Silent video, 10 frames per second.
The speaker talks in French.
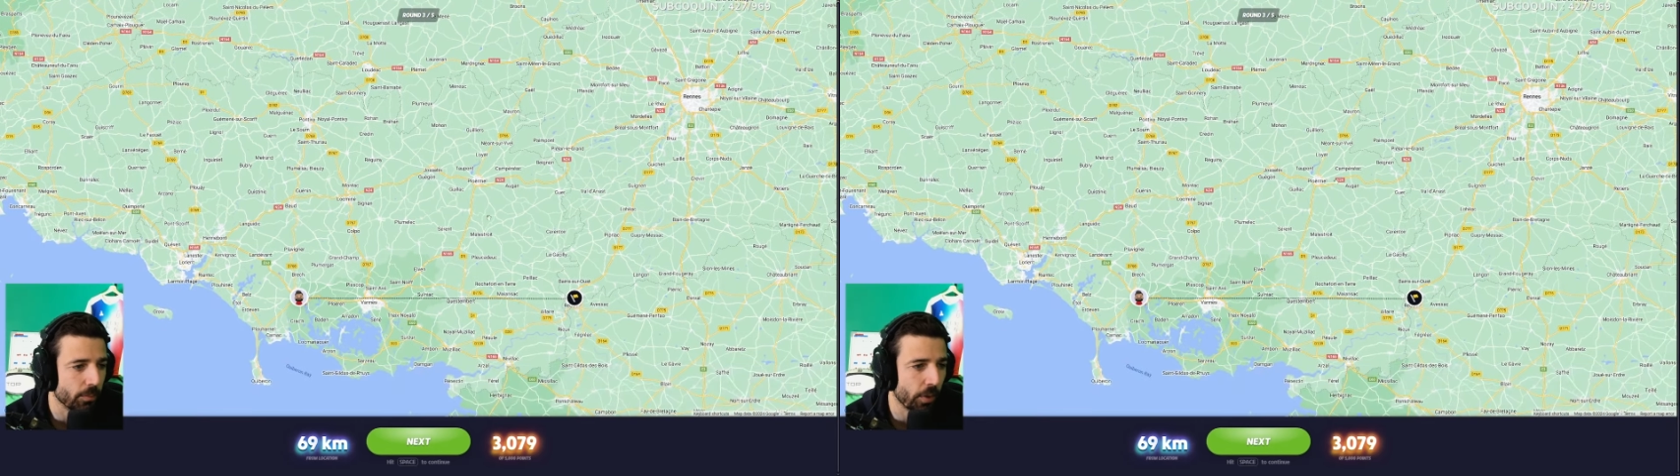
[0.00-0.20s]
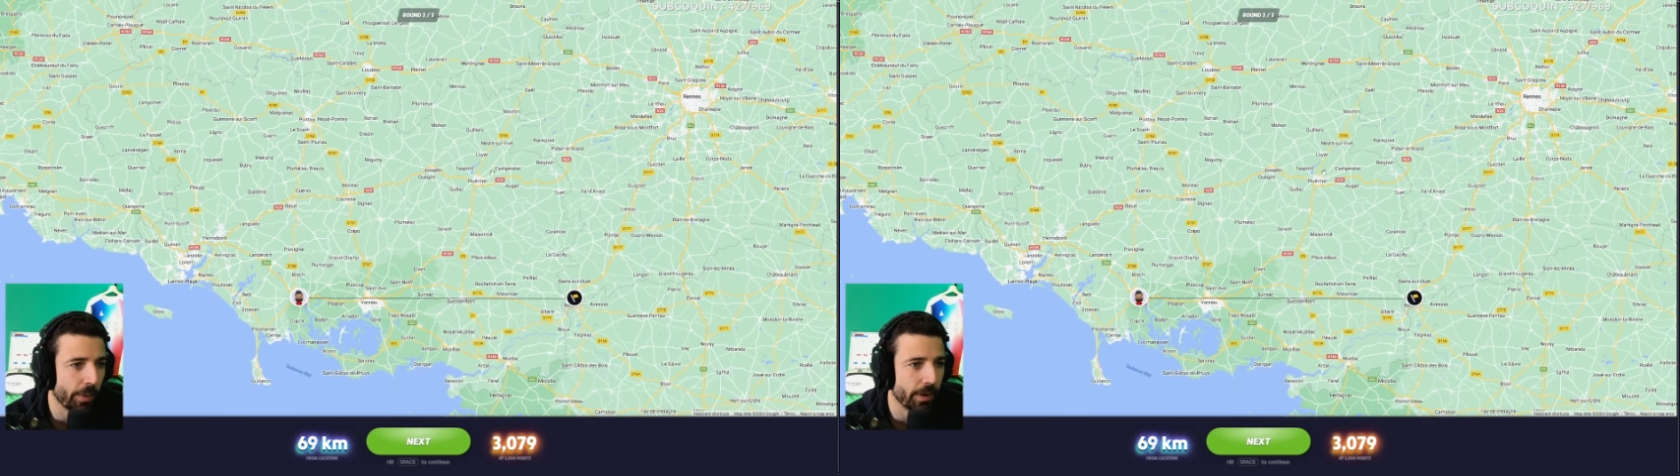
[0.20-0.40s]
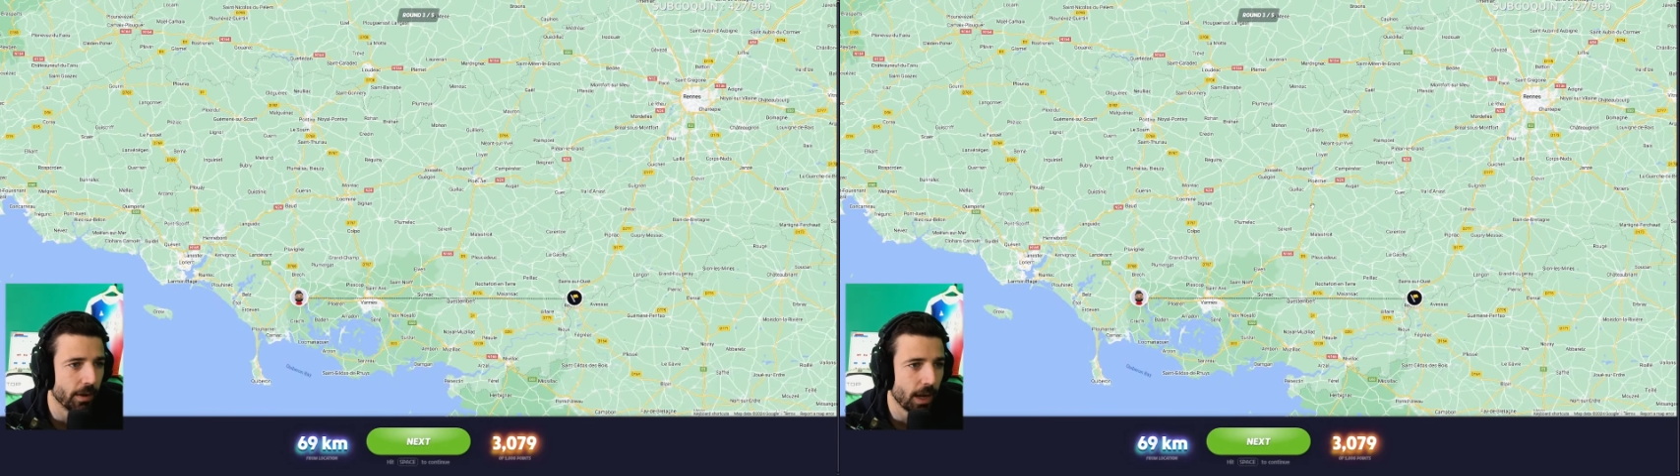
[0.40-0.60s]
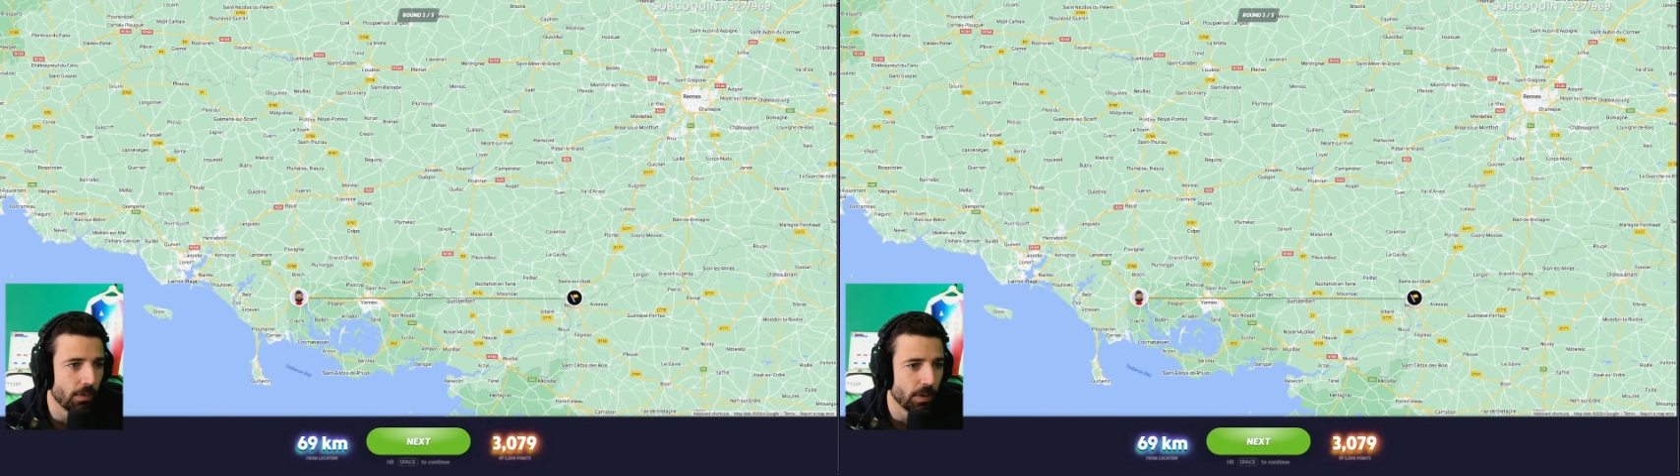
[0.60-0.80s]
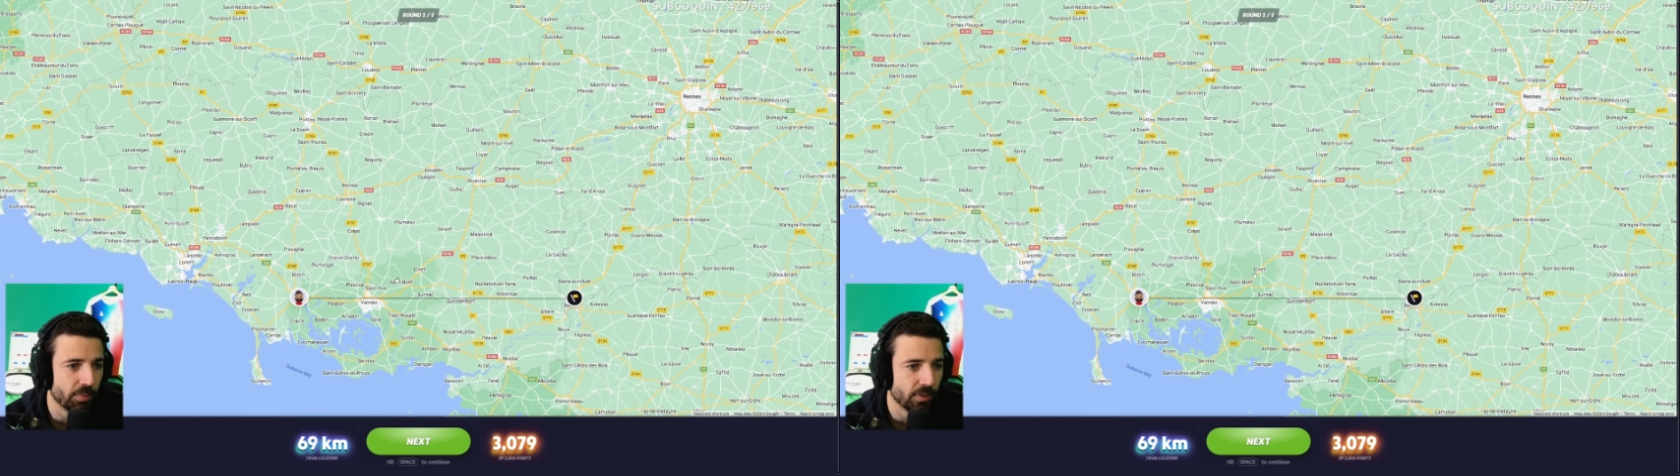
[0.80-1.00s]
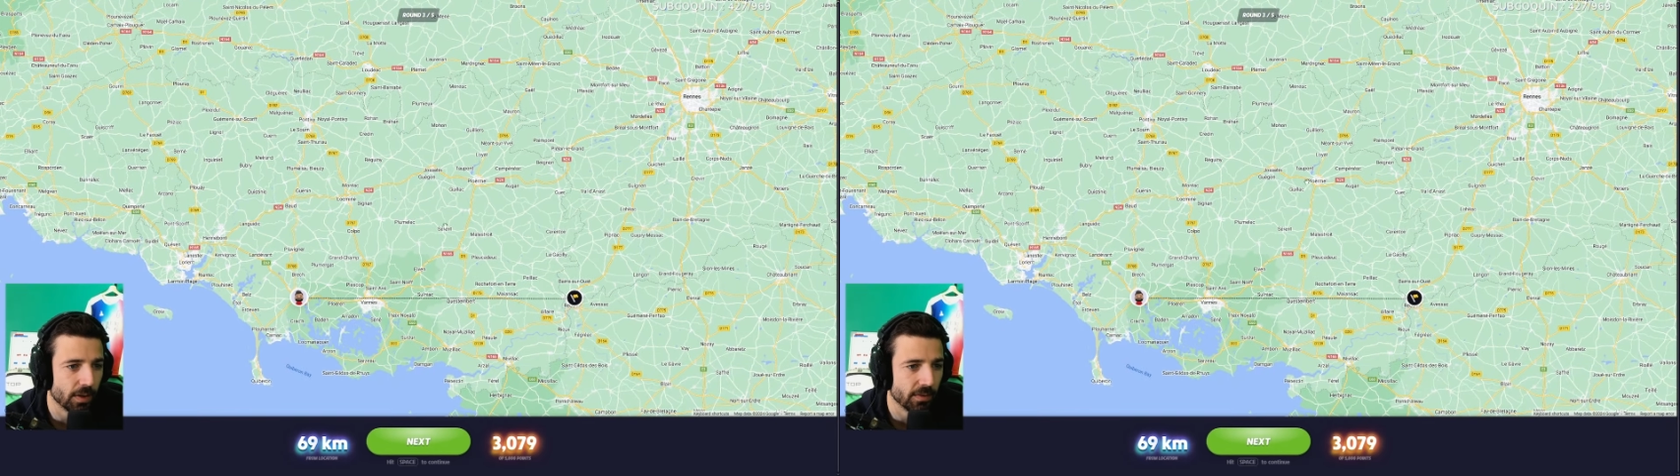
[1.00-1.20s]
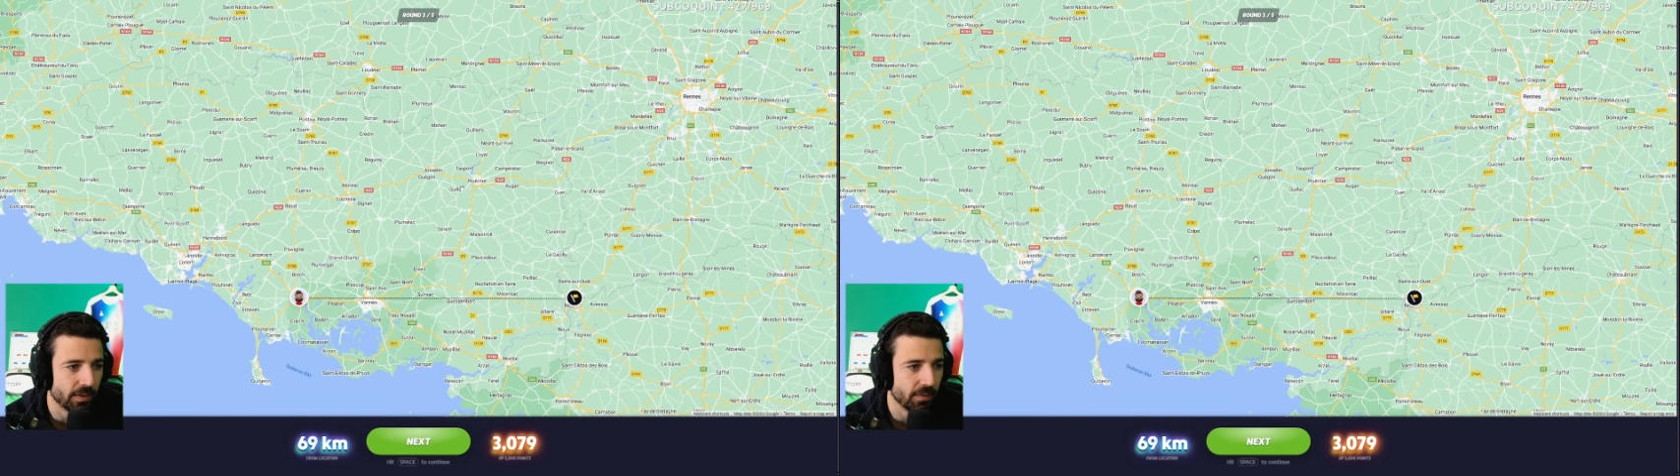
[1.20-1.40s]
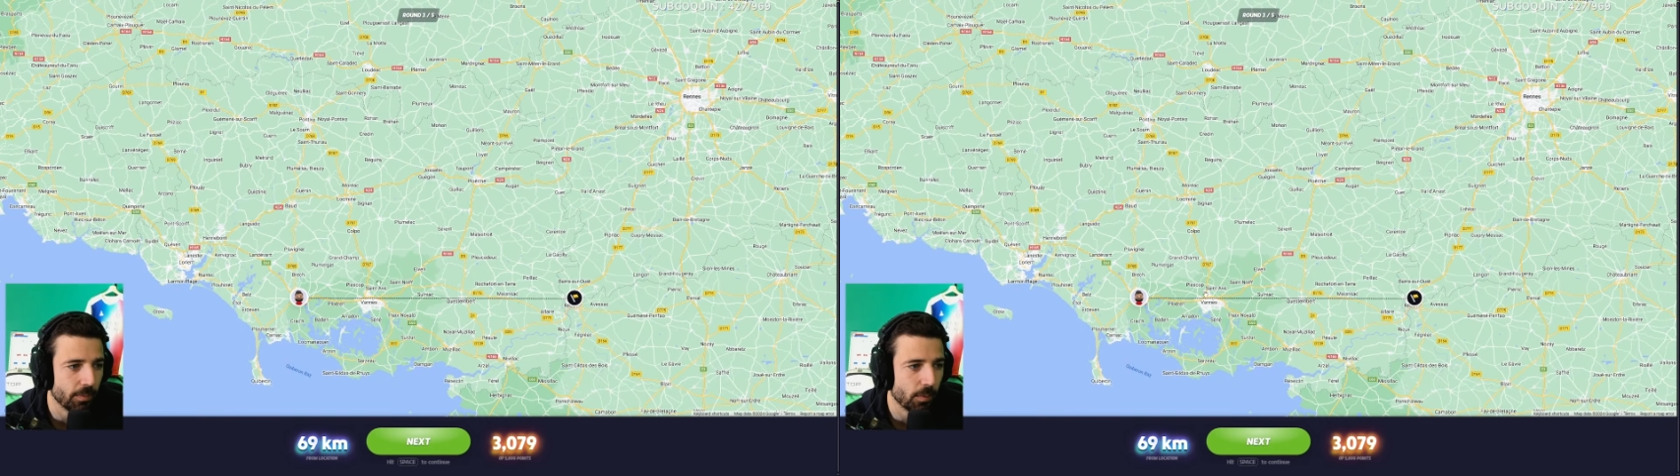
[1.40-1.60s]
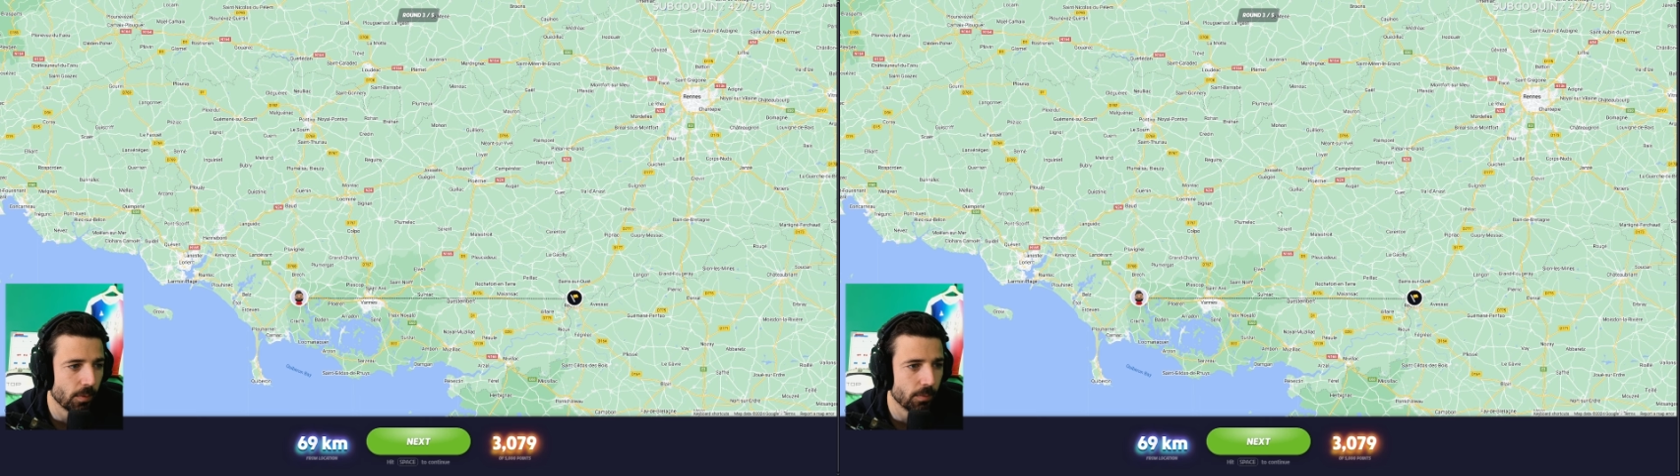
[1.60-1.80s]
Pleuhermel. Ah ouais, putain, c'est vraiment.